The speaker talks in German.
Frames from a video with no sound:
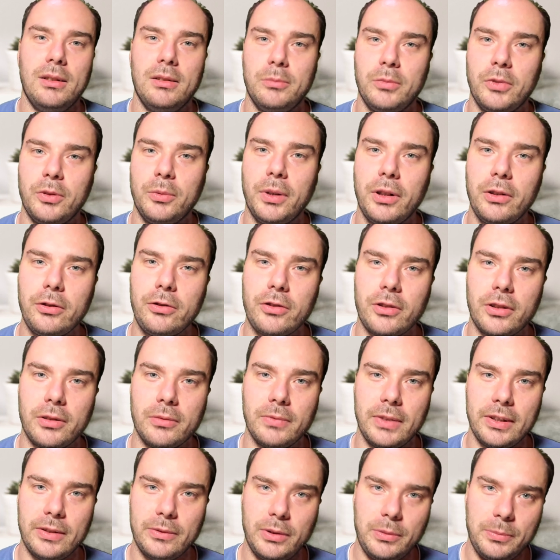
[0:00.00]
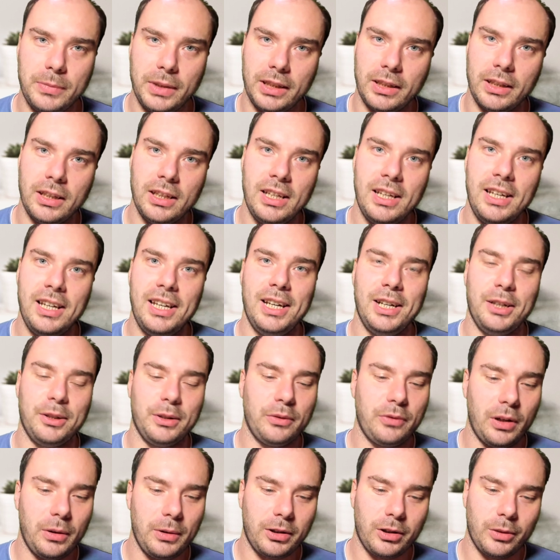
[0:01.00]
Muss man auch schauen, weißt du, wie ich meine? Und
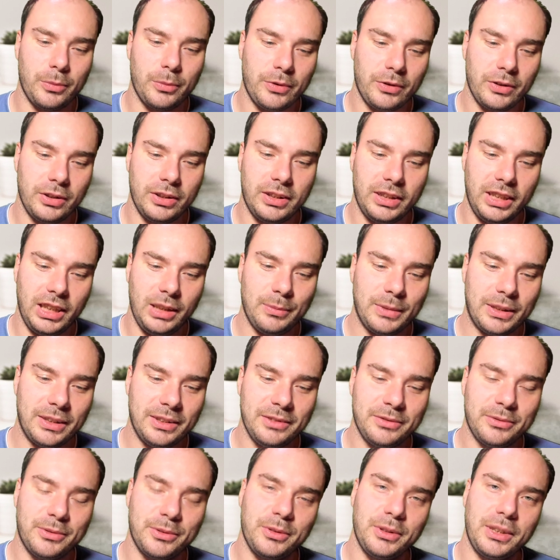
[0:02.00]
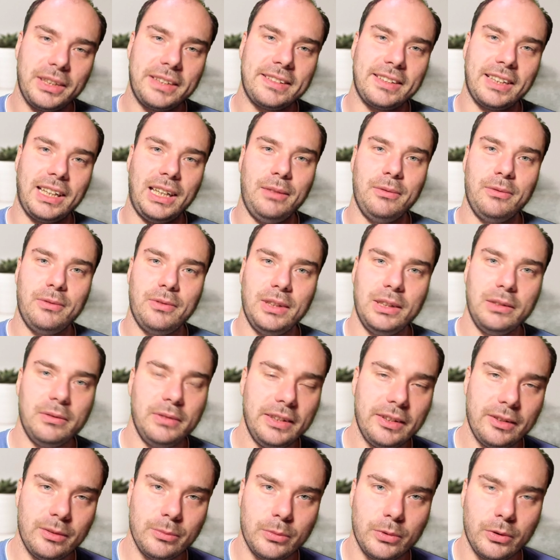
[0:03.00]
auf einmal kommst du in Themen, wo du extrem viel
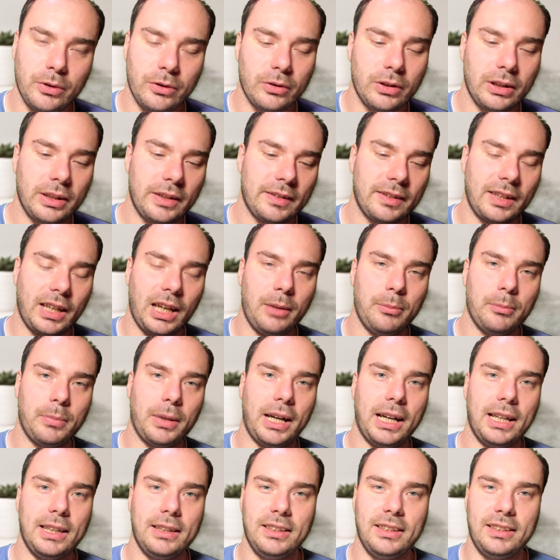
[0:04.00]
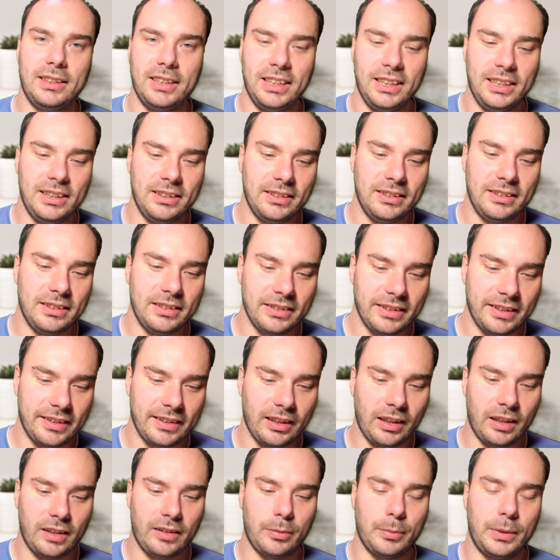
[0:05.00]
wissen musst und extrem breit dich in,
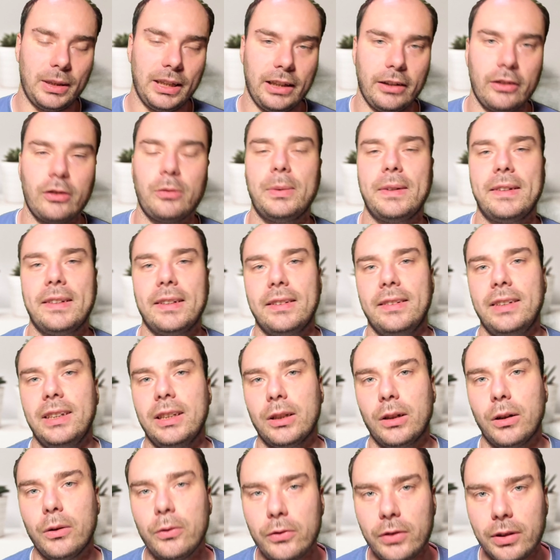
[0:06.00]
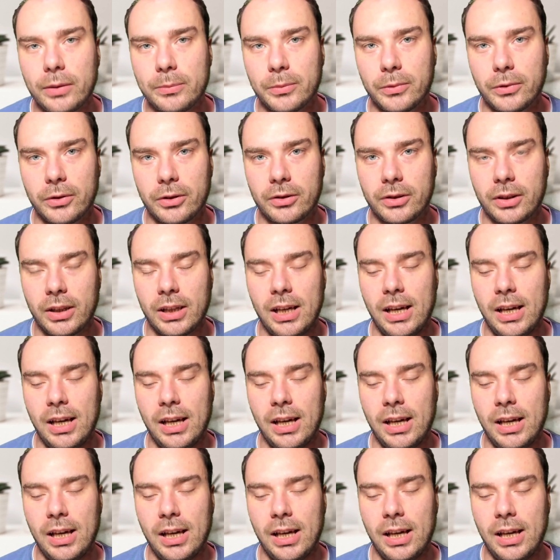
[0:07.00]
sage ich jetzt mal, einer Spezialisierung aufstellen musst.